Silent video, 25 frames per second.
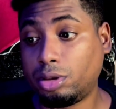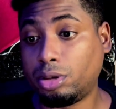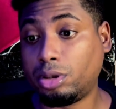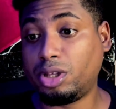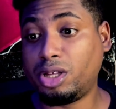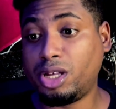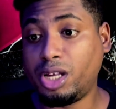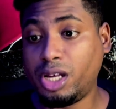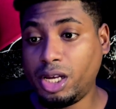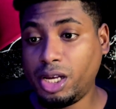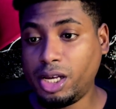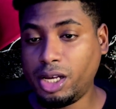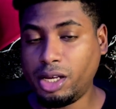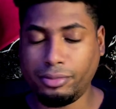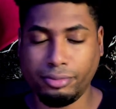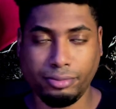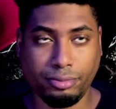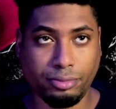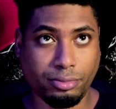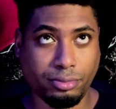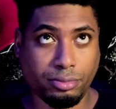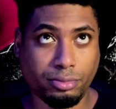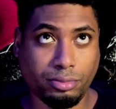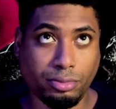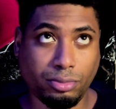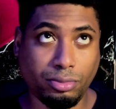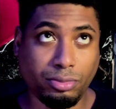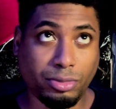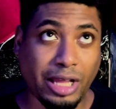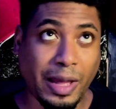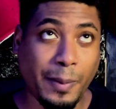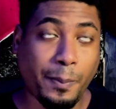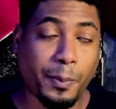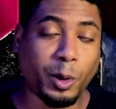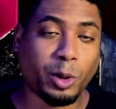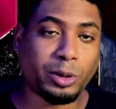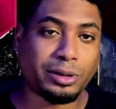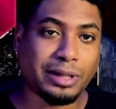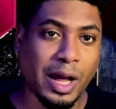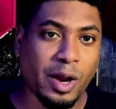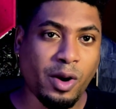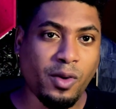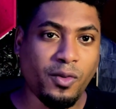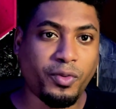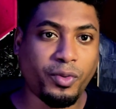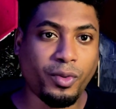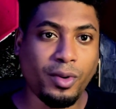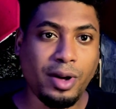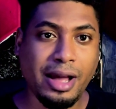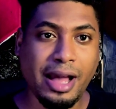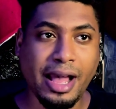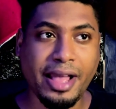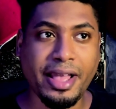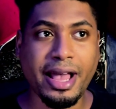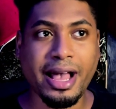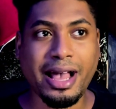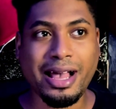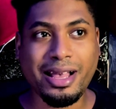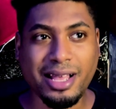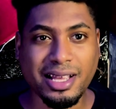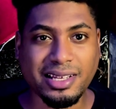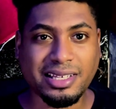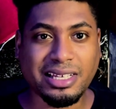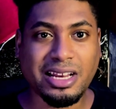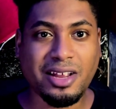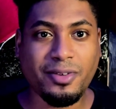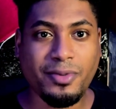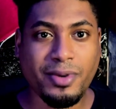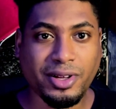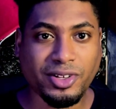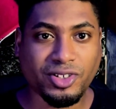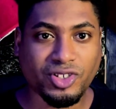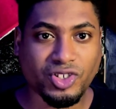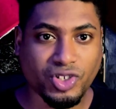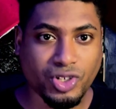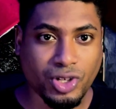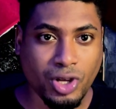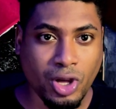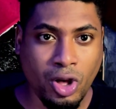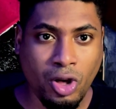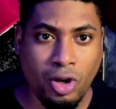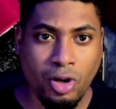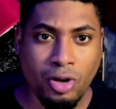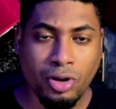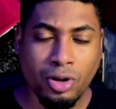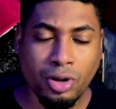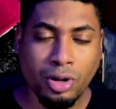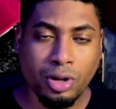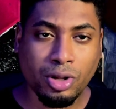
Y deportano fue, a, ella se le venció